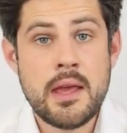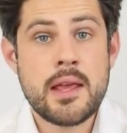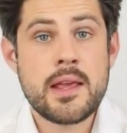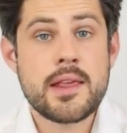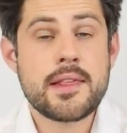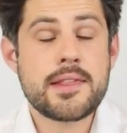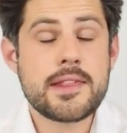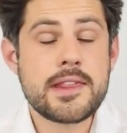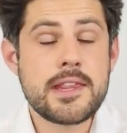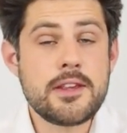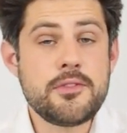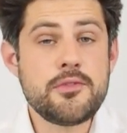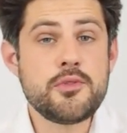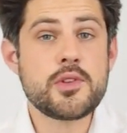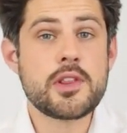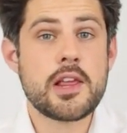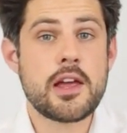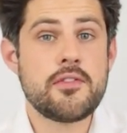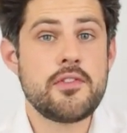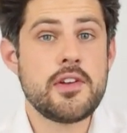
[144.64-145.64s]
Si
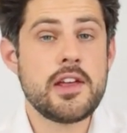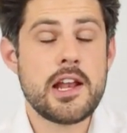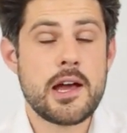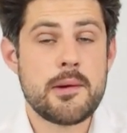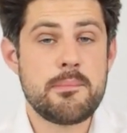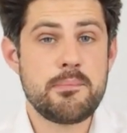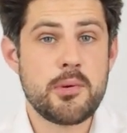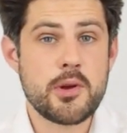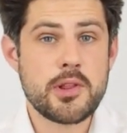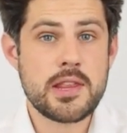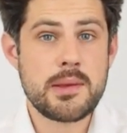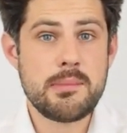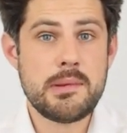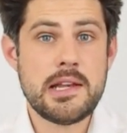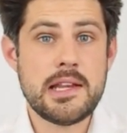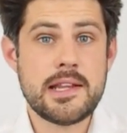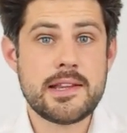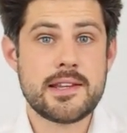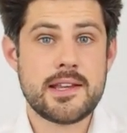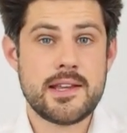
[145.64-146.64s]
vous avez la
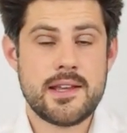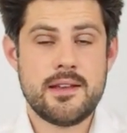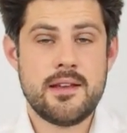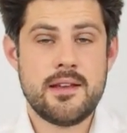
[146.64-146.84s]
possibilité